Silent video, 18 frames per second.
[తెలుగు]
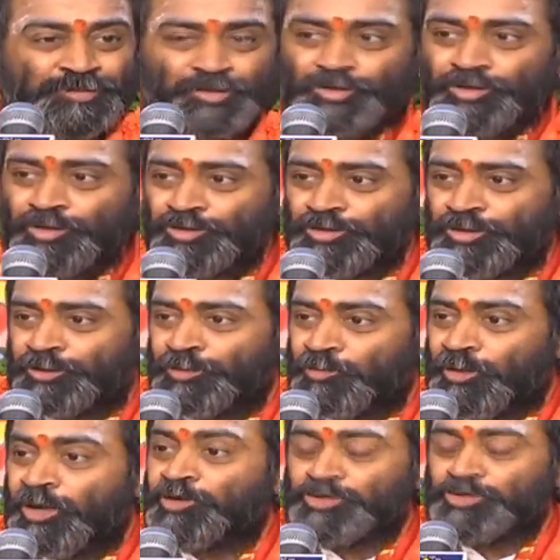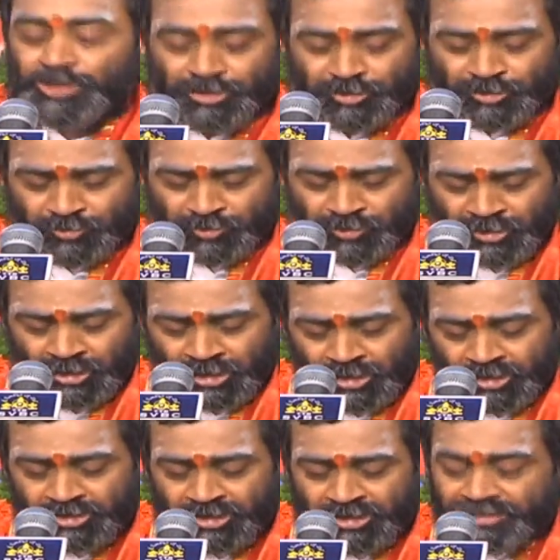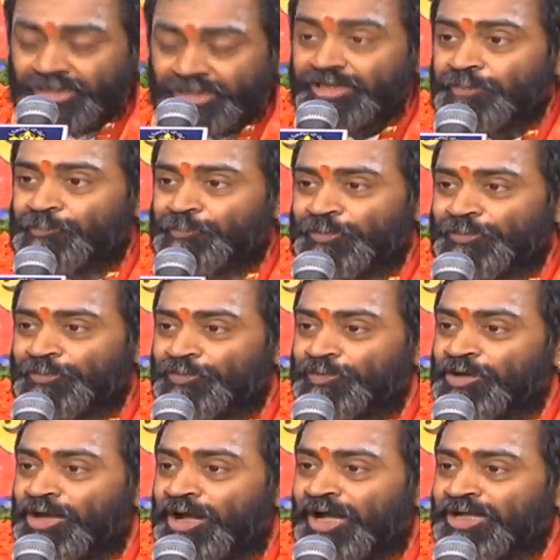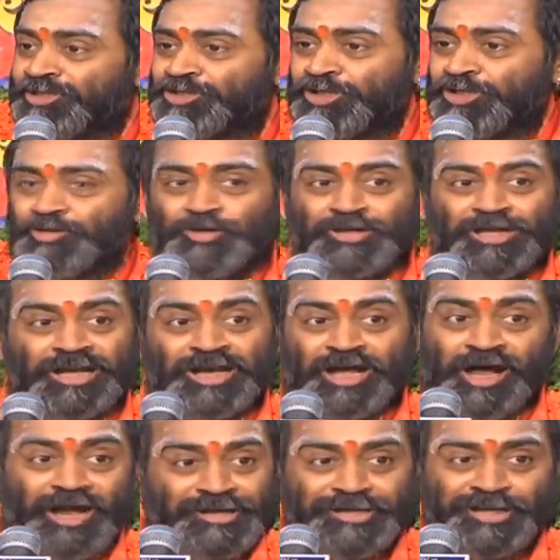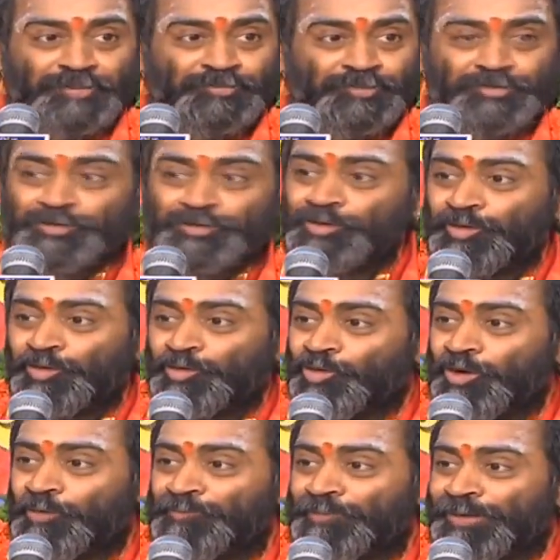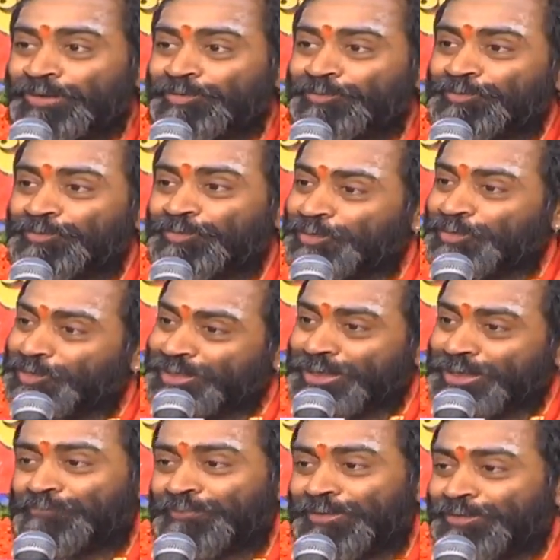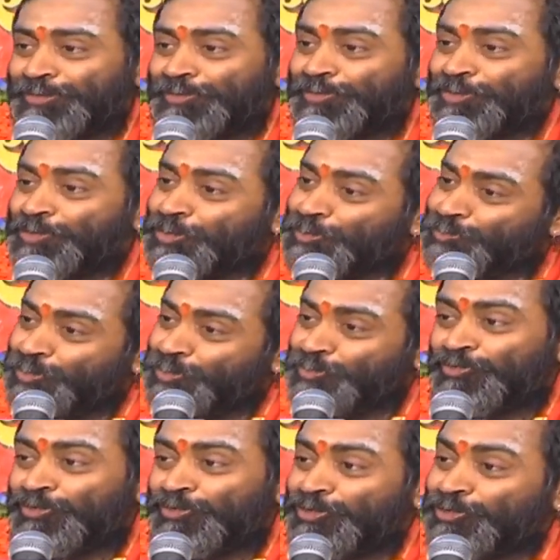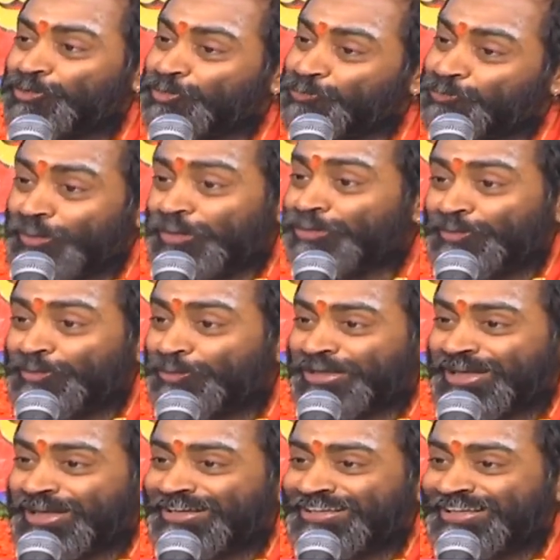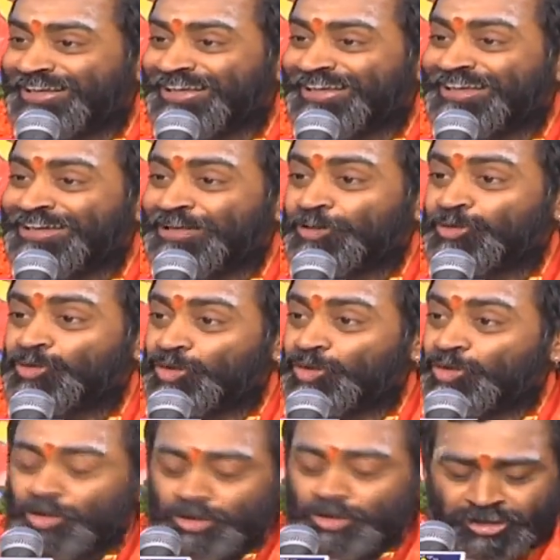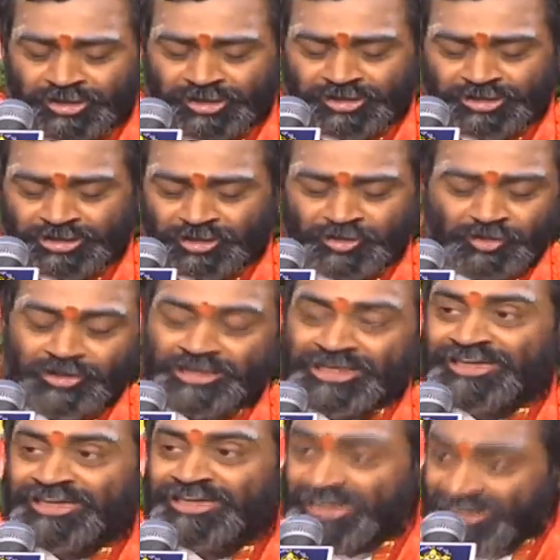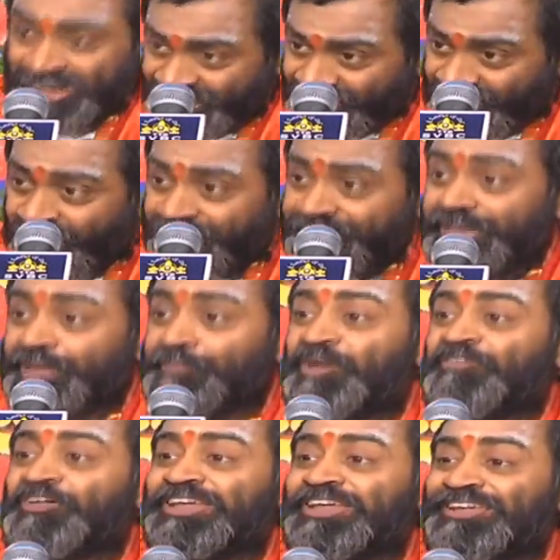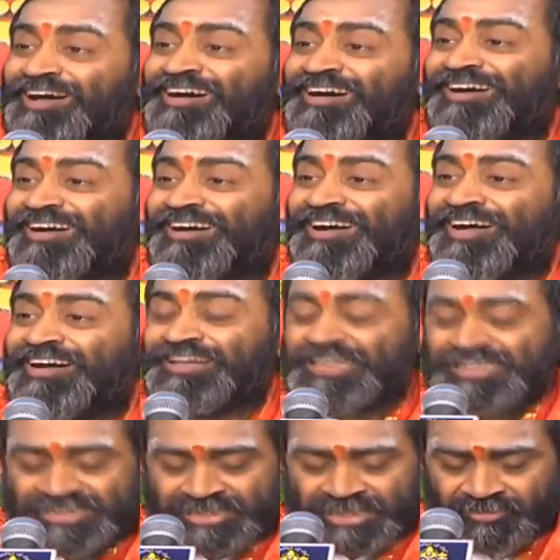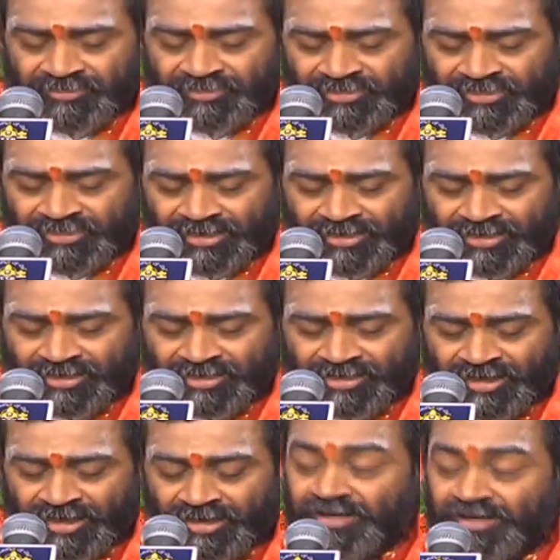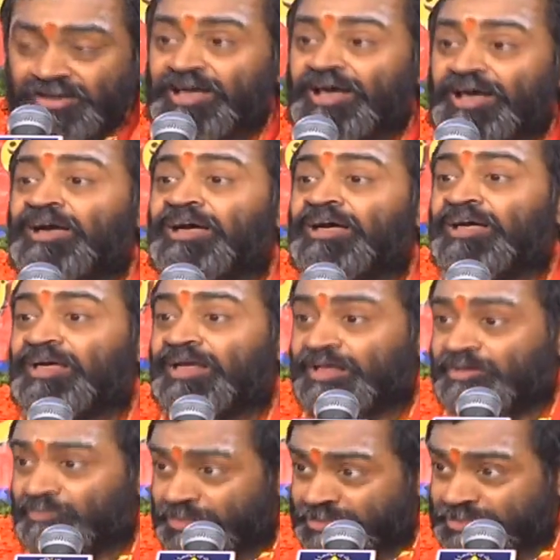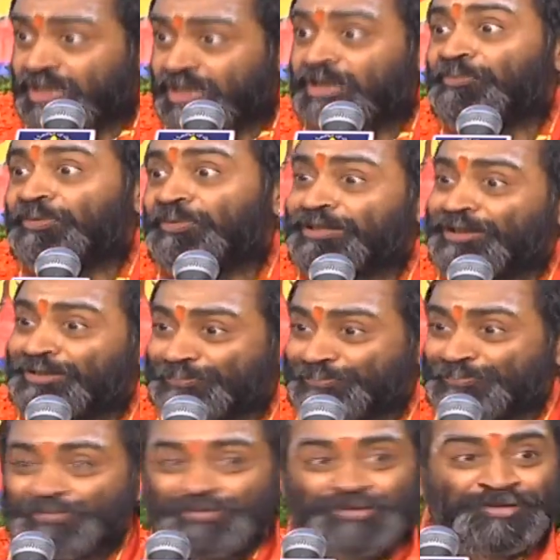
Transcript: దుర్యోధనుడు వాడు చెట్టు చెట్టు అయినప్పుడు ఆ చెట్టుకి కాండము కొమ్మలు రెమ్మలు పువ్వులు పళ్ళు ఉంటాయి కదా దుర్యోధనుడి చెట్టుకి కాండం ఎవరయ్యా అంటే స్కంధ కర్ణ వాడు చాలా ప్రధానం